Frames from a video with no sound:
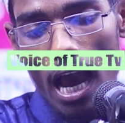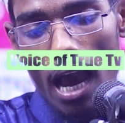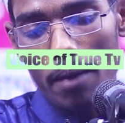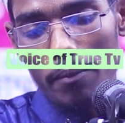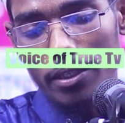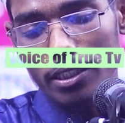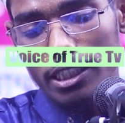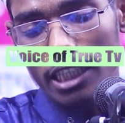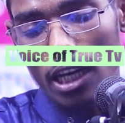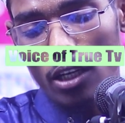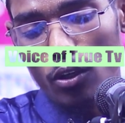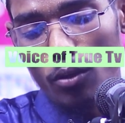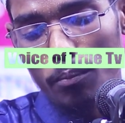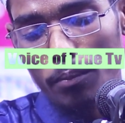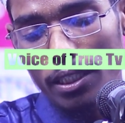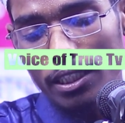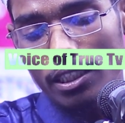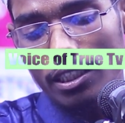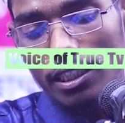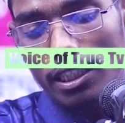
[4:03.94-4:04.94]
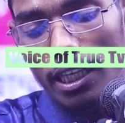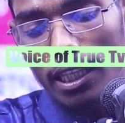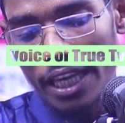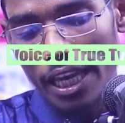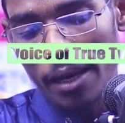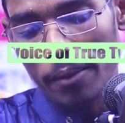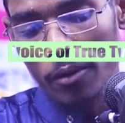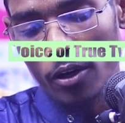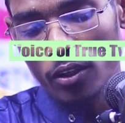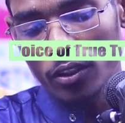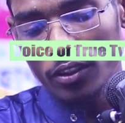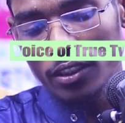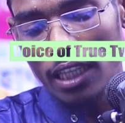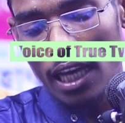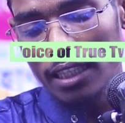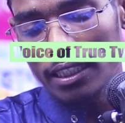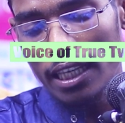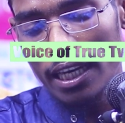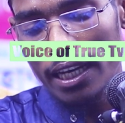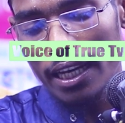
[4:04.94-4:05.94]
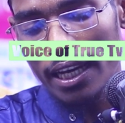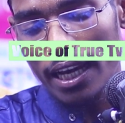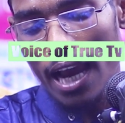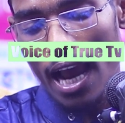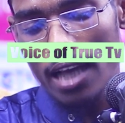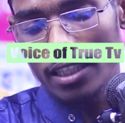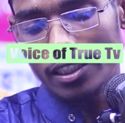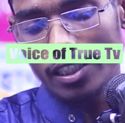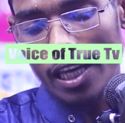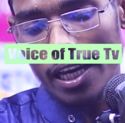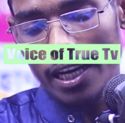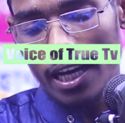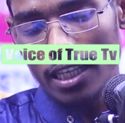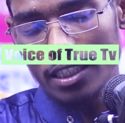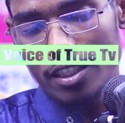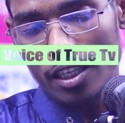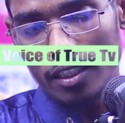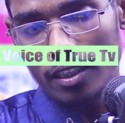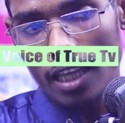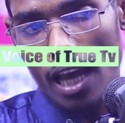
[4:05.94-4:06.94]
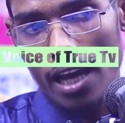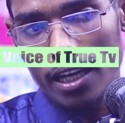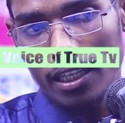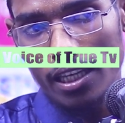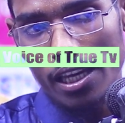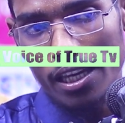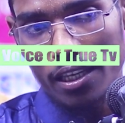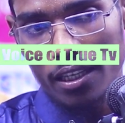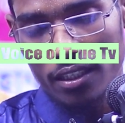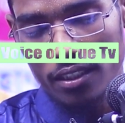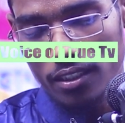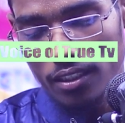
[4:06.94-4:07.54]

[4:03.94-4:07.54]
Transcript: আমি যেন মিসকি এবং তাদের কাছাকাছি থাকি